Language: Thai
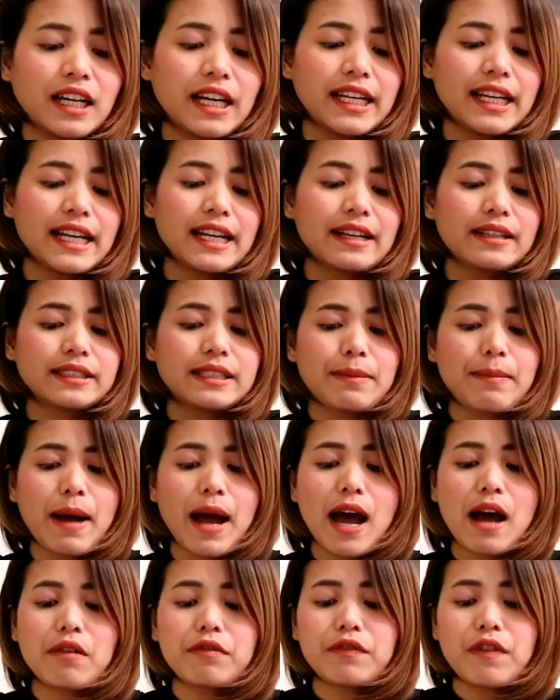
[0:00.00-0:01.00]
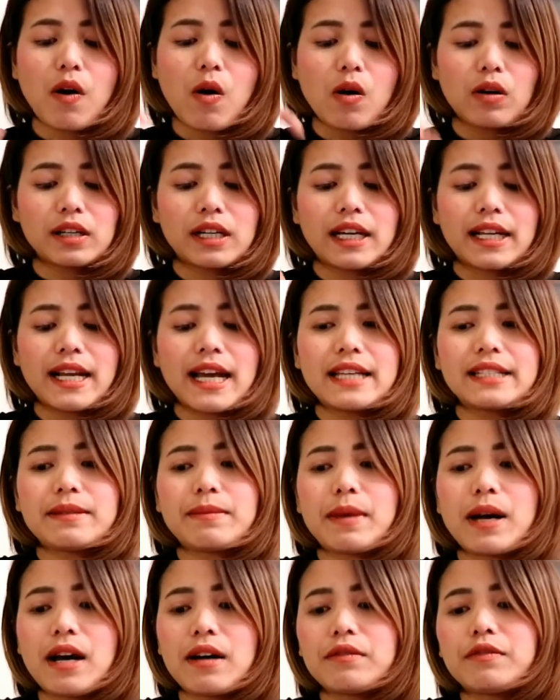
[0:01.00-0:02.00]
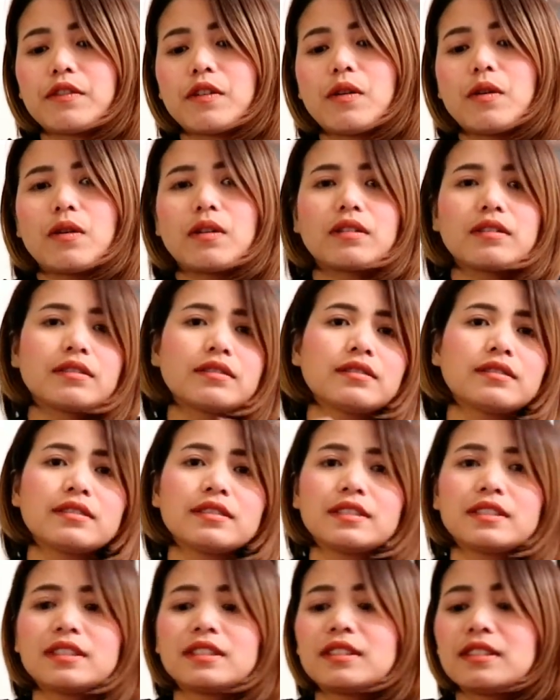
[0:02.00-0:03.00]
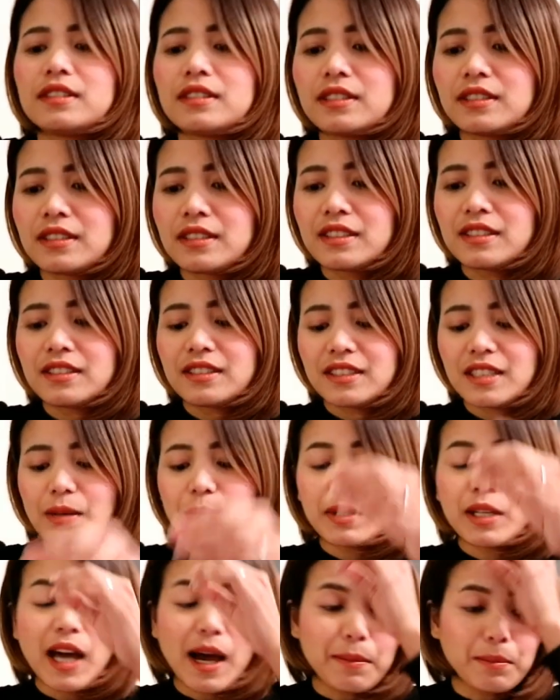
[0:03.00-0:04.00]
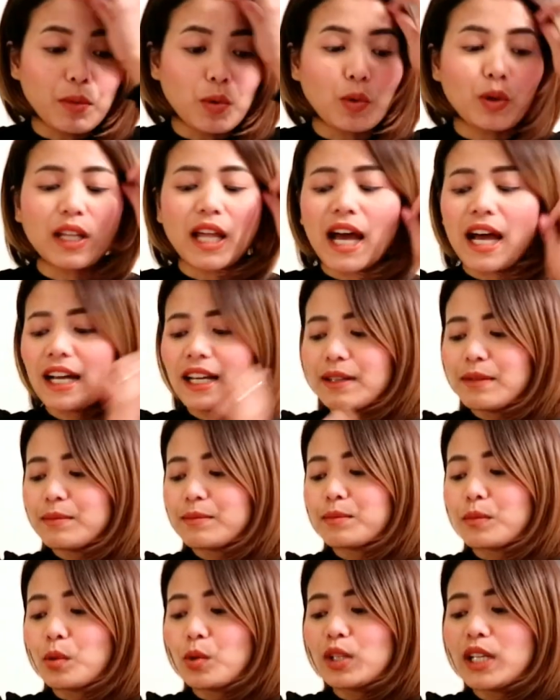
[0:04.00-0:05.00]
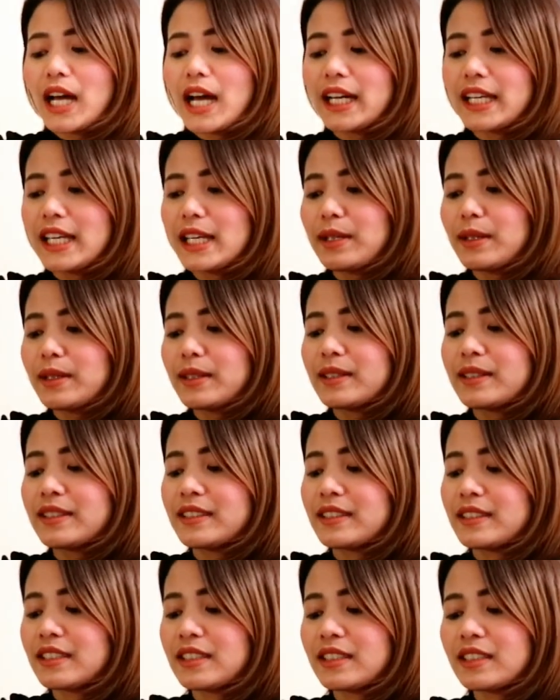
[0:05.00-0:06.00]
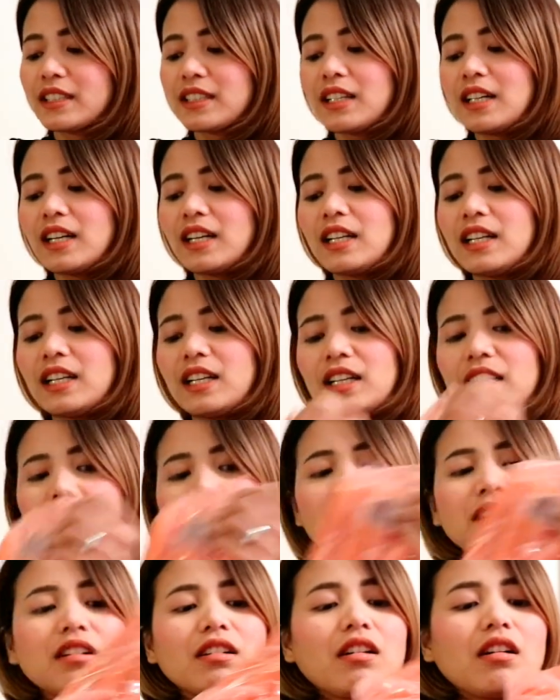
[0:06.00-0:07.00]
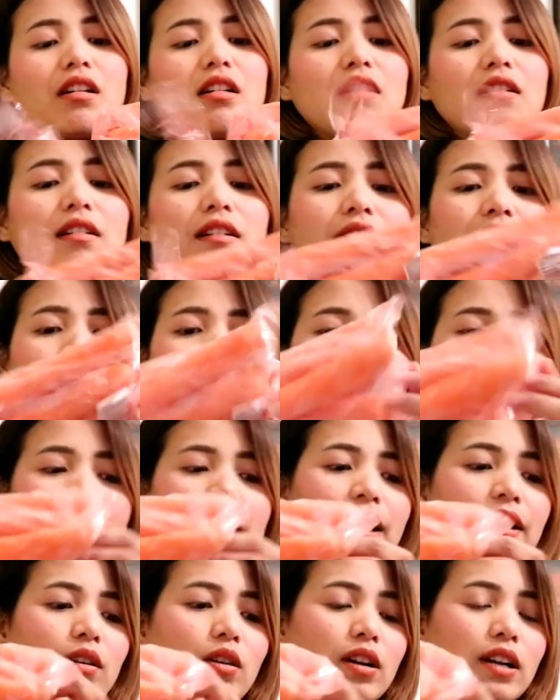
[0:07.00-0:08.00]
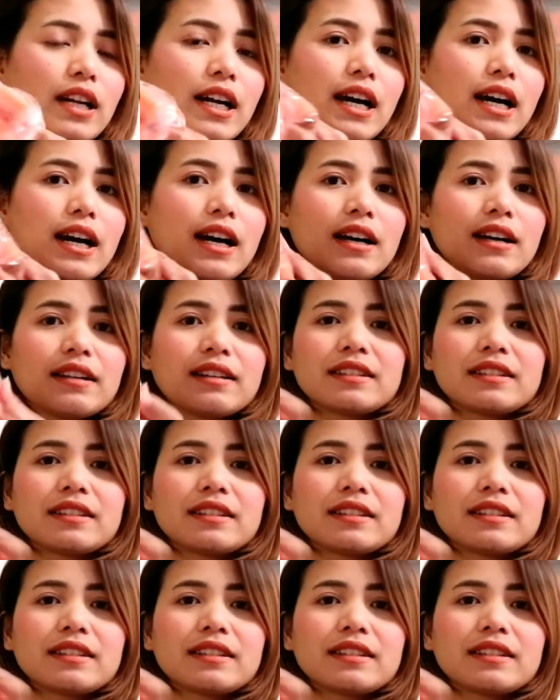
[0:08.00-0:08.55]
อันนี้สิบห้าฟองนะคะ ได้สิบห้าฟอง จะมาทำหมูกระทะ หมูกระทะกิน แล้วก็แครอทนะคะ